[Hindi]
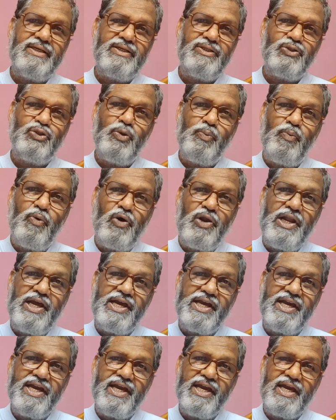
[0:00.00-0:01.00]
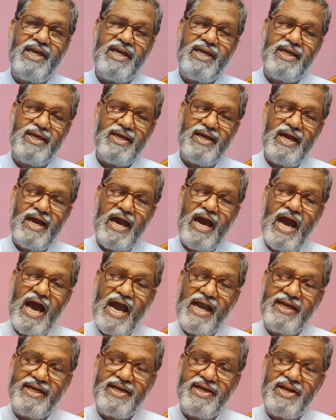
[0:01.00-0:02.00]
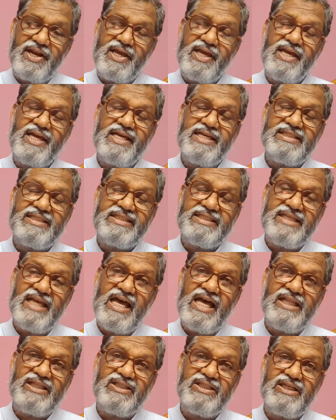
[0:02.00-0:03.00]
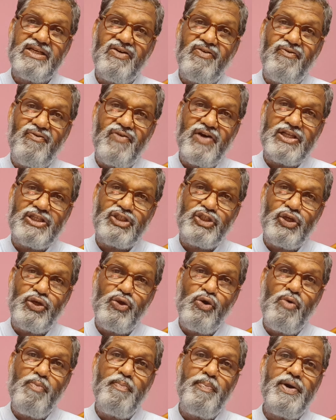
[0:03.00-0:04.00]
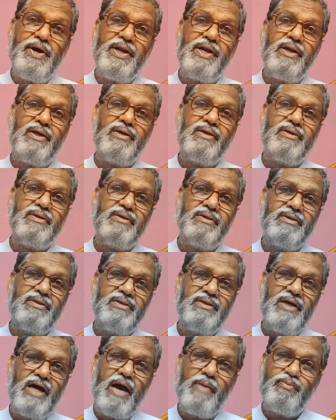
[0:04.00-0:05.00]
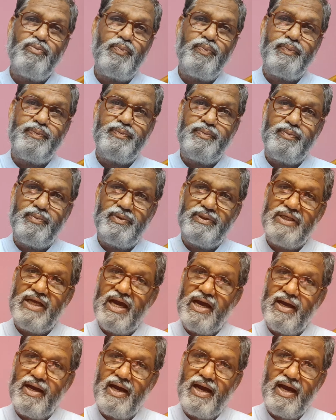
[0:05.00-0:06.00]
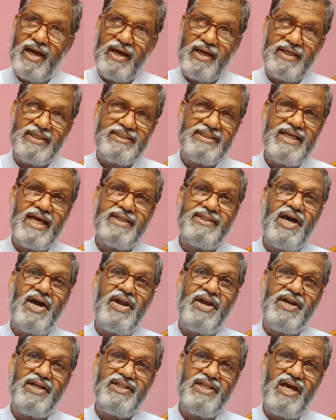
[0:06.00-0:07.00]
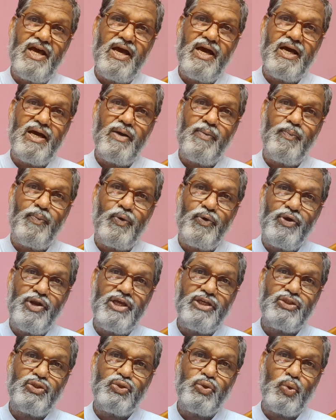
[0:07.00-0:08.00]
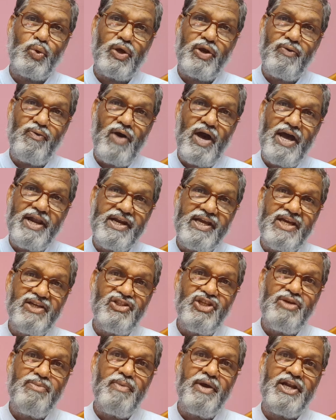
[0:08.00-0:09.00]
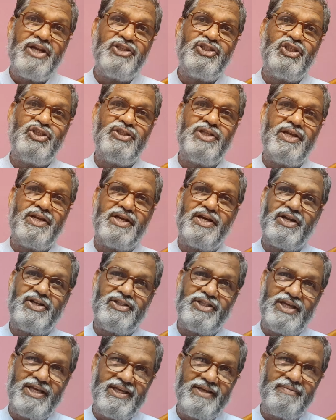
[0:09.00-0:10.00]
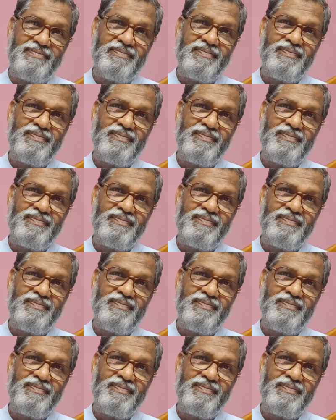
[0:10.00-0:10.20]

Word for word: जो बोले गए आखिरी सात वचनों पर हम साधारणता पुण्य शुक्रवार के दिन मनन चिंतन करते हैं